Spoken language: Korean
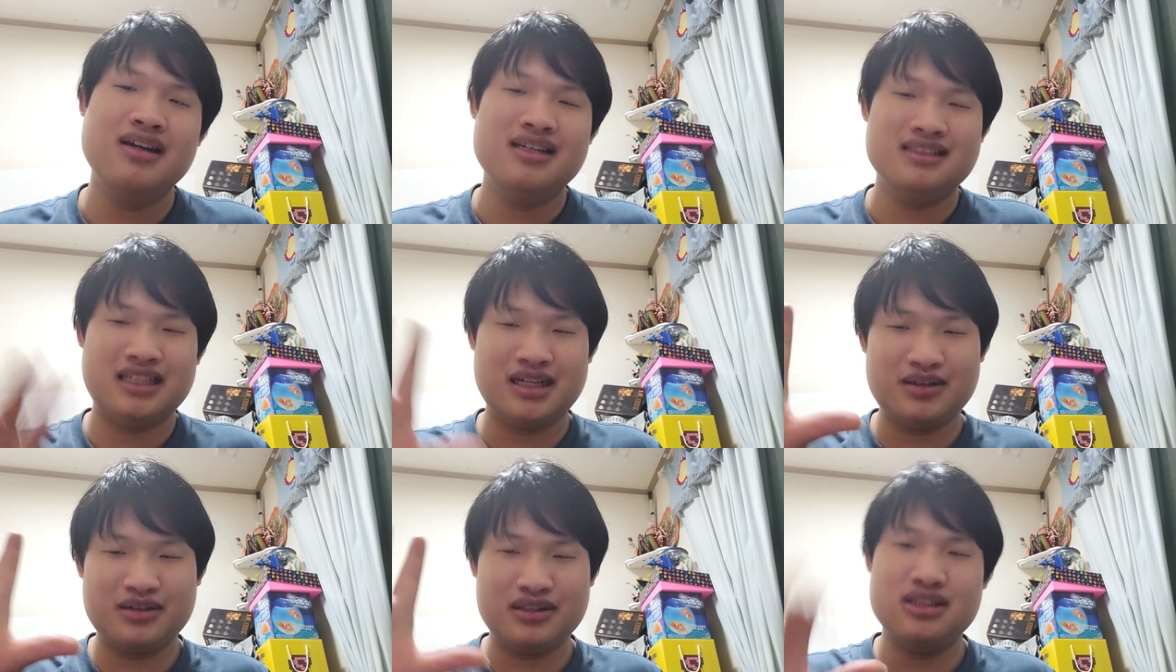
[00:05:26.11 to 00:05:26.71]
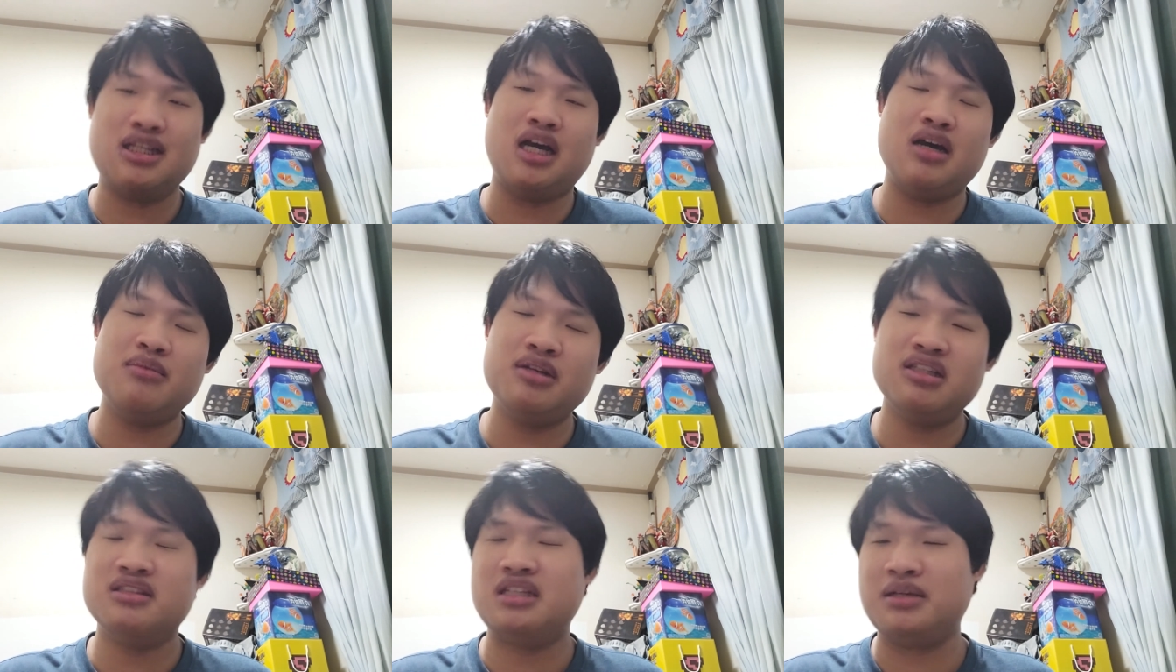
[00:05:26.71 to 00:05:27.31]
제너는
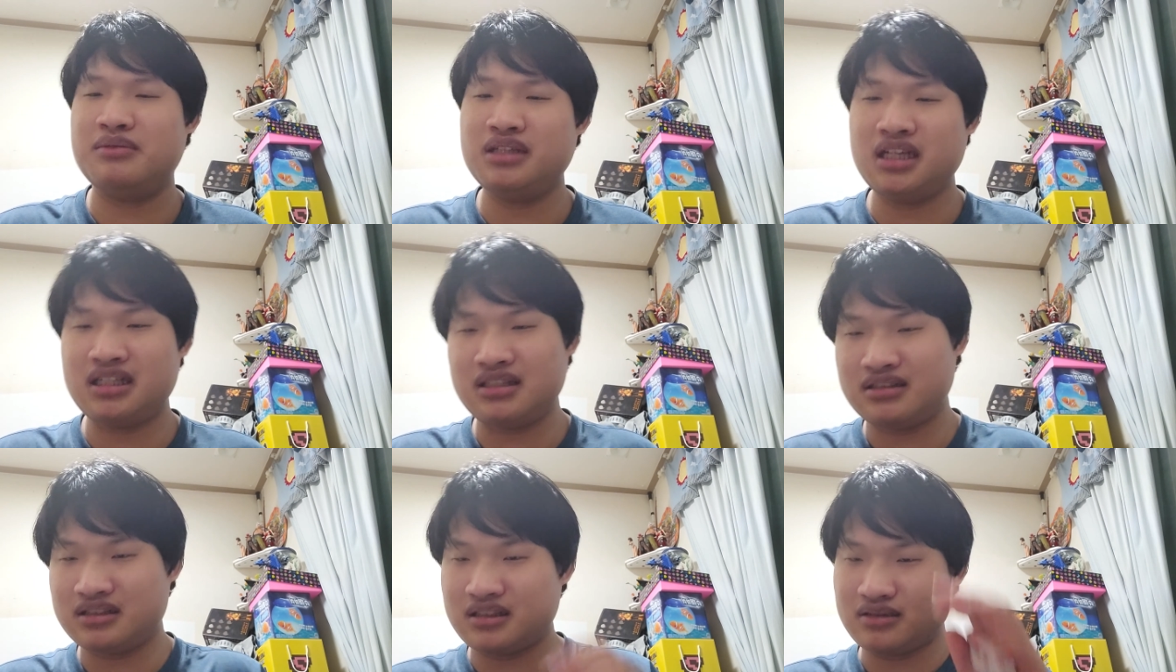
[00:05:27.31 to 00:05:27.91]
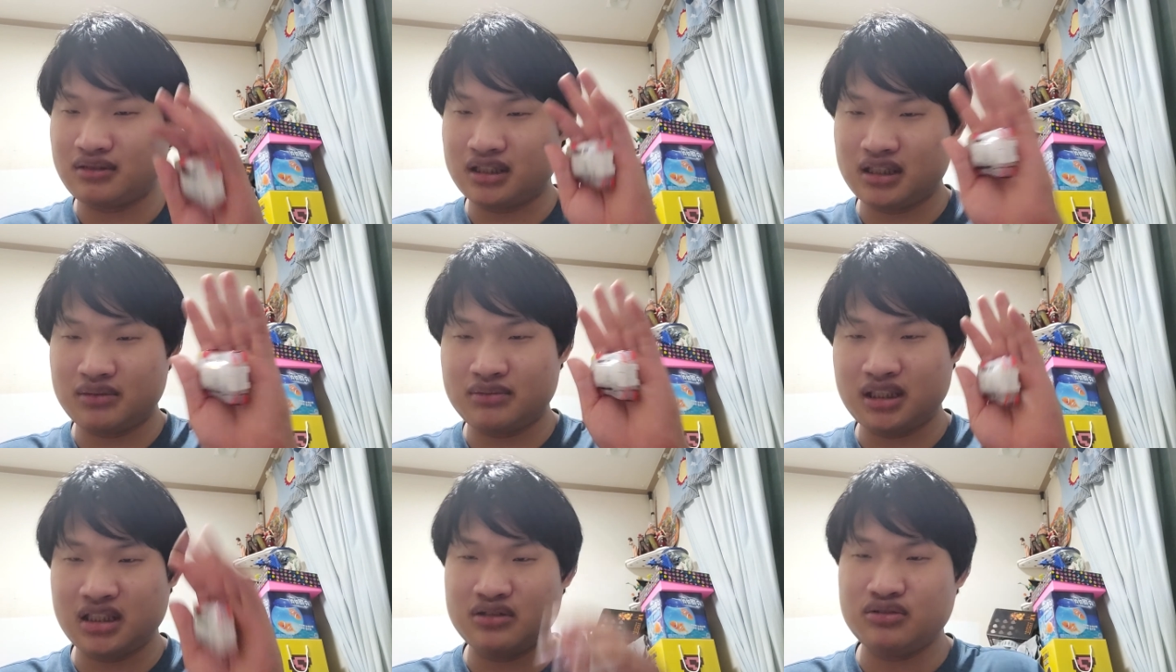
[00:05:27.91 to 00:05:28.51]
다음에 도 재미난 영상과
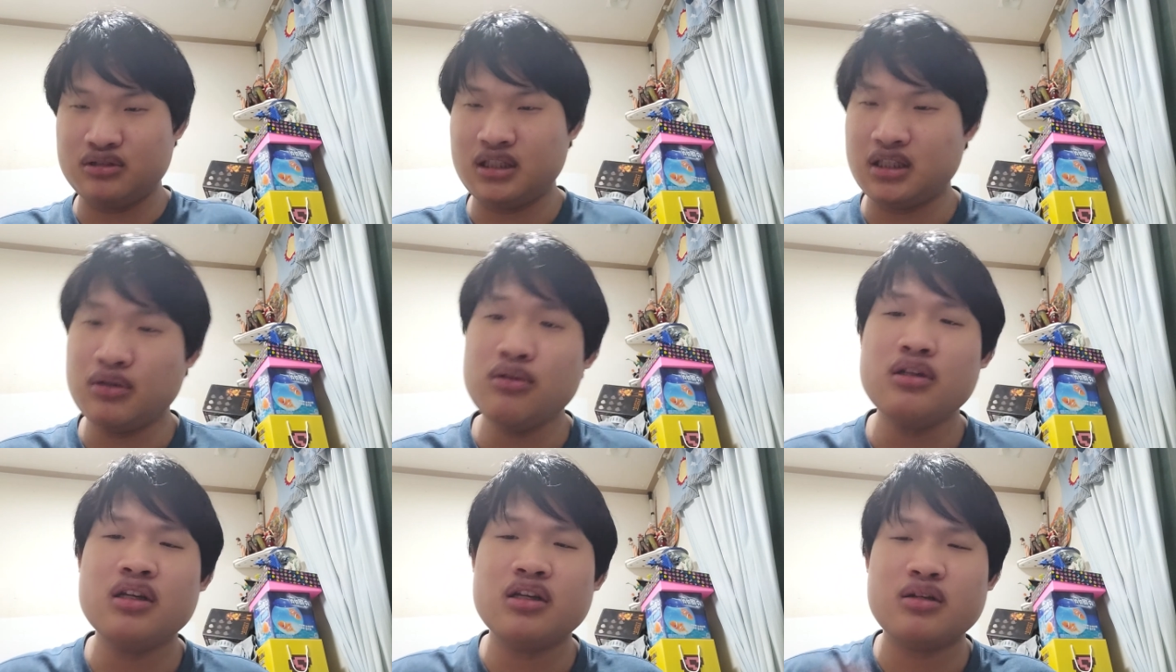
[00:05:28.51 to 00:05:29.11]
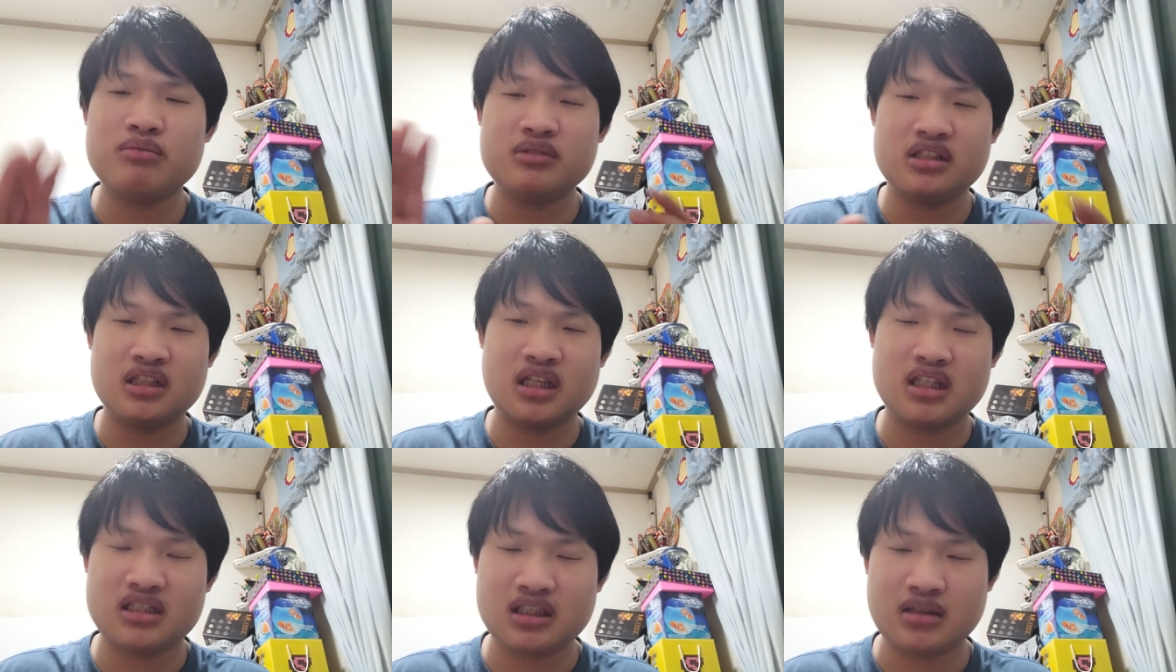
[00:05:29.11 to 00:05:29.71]
재미난 주제로
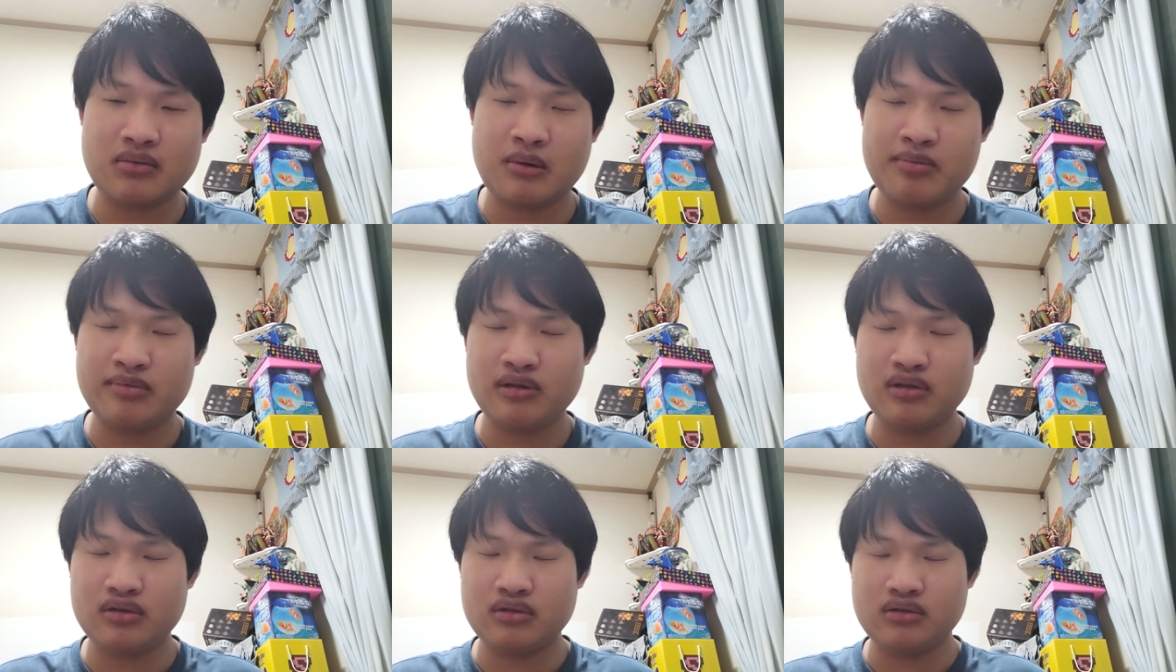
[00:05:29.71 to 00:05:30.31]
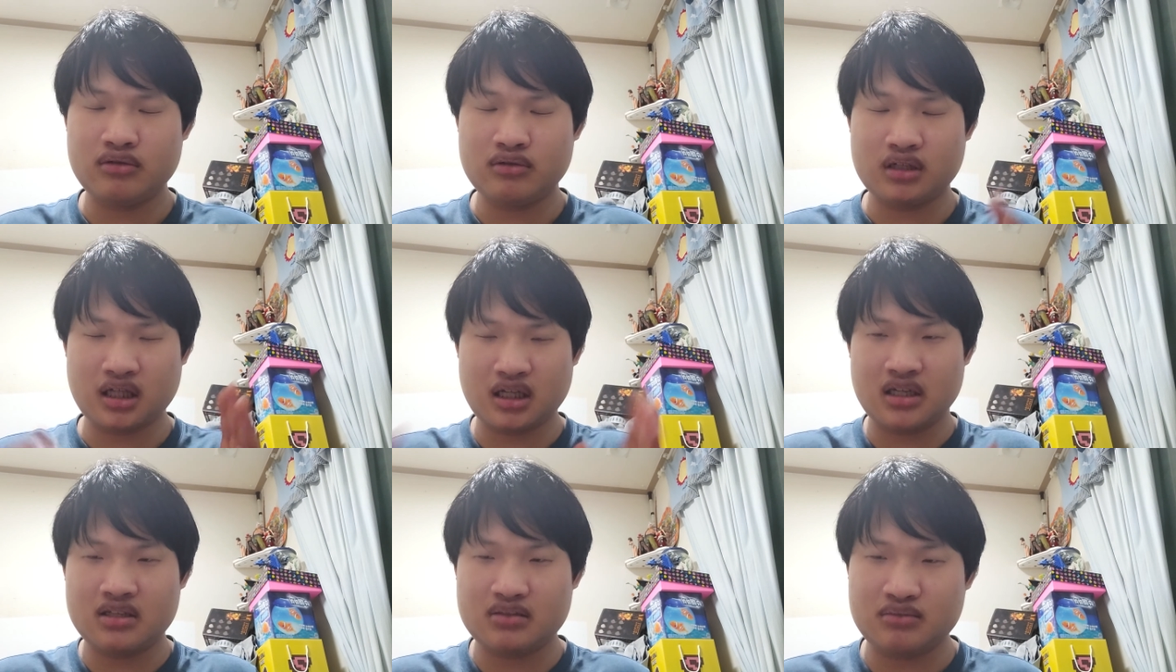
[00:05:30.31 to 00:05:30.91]
여러분들께 찾아뵙도록
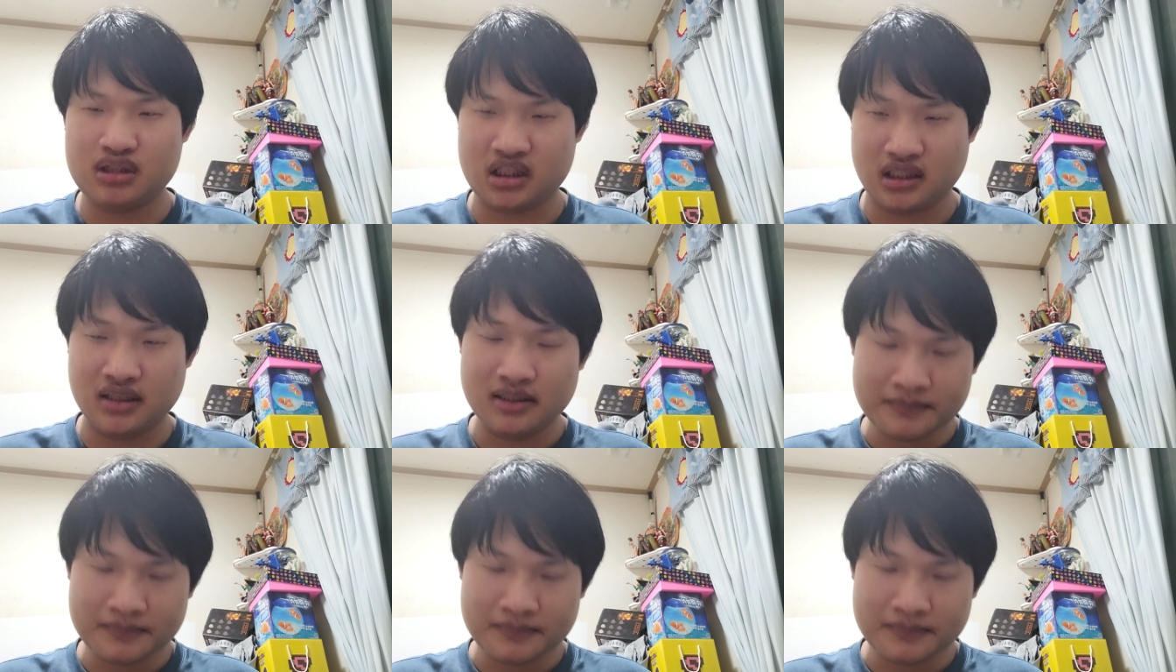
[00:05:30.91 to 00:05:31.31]
하겠습니다.